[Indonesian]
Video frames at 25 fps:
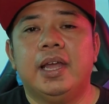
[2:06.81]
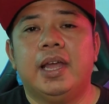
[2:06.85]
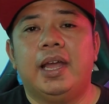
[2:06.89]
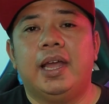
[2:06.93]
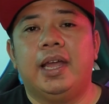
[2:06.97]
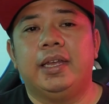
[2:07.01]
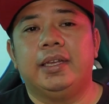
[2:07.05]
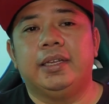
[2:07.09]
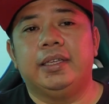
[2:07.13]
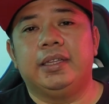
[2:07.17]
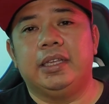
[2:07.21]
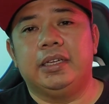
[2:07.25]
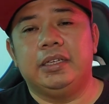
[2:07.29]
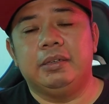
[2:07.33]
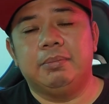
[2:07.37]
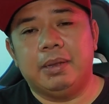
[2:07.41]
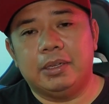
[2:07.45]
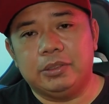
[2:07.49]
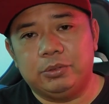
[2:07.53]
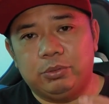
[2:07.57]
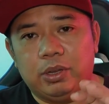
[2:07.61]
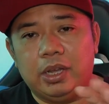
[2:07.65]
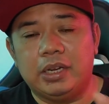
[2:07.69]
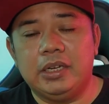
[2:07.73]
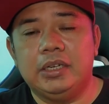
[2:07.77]
Akhirnya
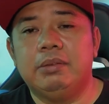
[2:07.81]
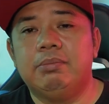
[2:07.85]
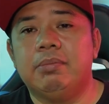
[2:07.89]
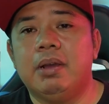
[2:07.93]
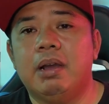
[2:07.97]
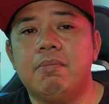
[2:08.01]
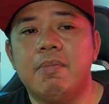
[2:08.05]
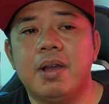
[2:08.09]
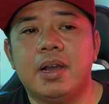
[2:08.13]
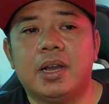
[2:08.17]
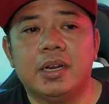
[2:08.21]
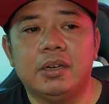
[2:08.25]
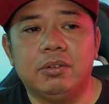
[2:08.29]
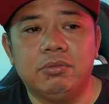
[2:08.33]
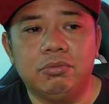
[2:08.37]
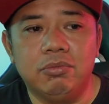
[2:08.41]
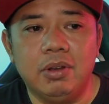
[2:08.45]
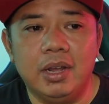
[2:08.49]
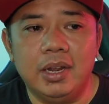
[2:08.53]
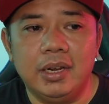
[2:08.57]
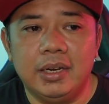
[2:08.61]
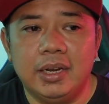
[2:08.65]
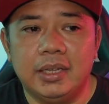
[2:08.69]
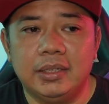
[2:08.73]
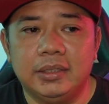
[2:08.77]
dimasukkan di babak
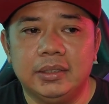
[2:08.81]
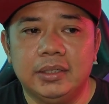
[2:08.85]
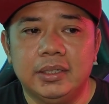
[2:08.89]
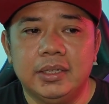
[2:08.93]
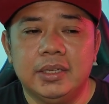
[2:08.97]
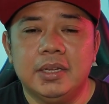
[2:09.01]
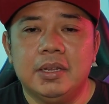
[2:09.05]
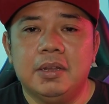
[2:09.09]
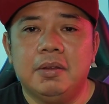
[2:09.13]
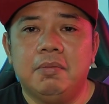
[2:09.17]
kedua dan